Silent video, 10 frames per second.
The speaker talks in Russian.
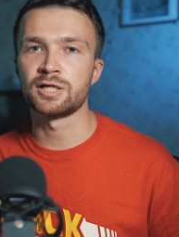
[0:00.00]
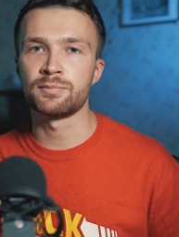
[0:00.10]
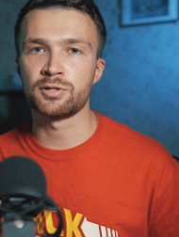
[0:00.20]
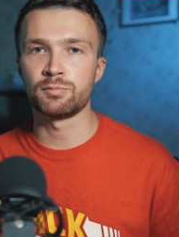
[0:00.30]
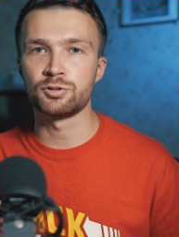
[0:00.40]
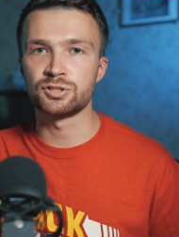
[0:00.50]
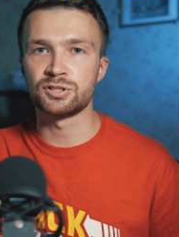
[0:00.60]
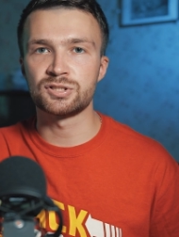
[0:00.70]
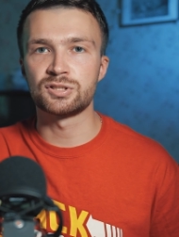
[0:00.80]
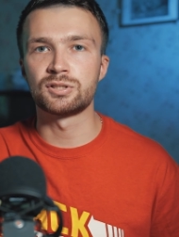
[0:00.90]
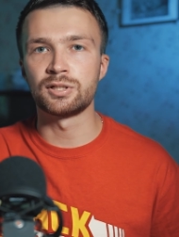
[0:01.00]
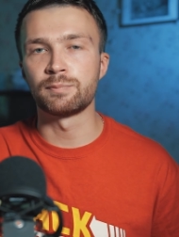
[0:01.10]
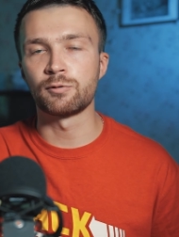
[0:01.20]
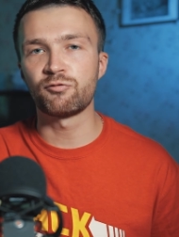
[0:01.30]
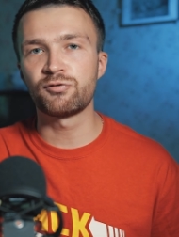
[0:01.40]
камеры обычно есть три
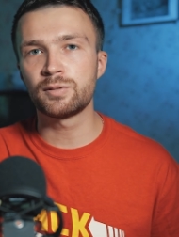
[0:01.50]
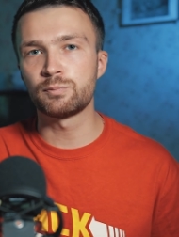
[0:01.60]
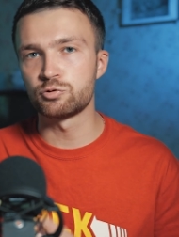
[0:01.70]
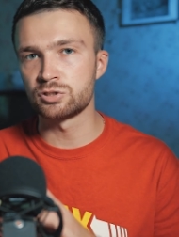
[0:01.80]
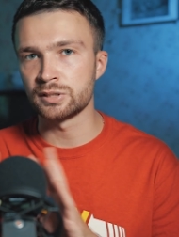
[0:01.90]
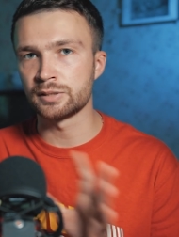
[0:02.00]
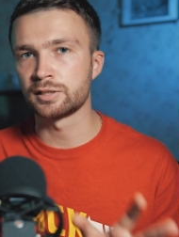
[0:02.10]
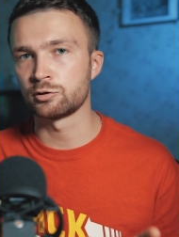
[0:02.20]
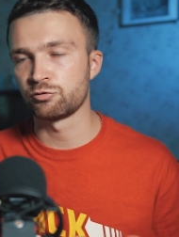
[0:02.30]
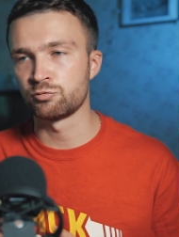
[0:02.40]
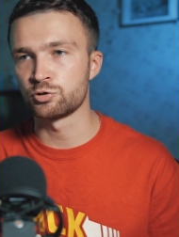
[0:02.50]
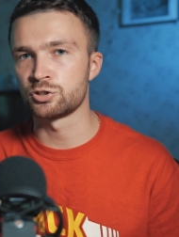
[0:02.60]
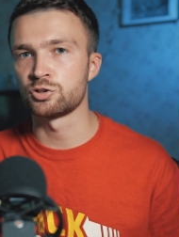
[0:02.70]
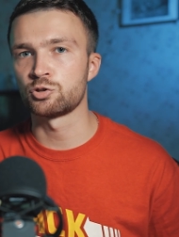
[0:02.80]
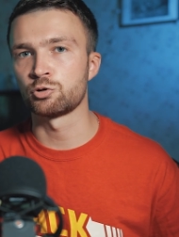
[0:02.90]
профиля пустых, которые вы
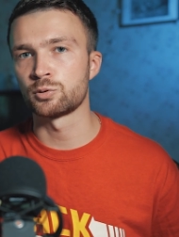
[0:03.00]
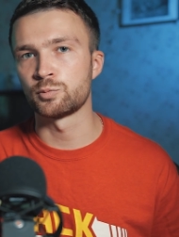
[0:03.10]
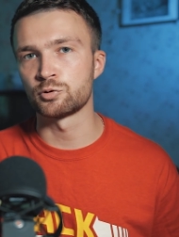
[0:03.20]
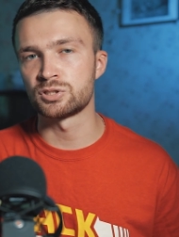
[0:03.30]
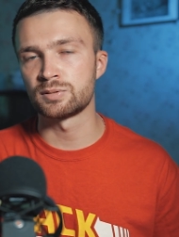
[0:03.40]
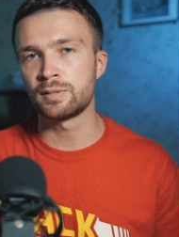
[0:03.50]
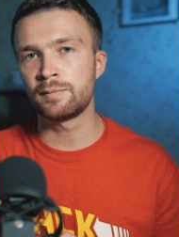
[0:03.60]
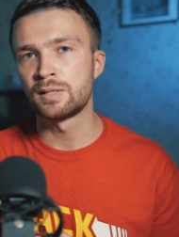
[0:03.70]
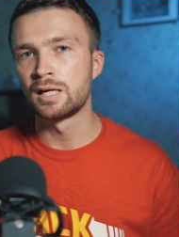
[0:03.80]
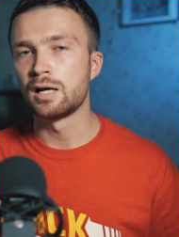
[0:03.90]
можете настроить под себя.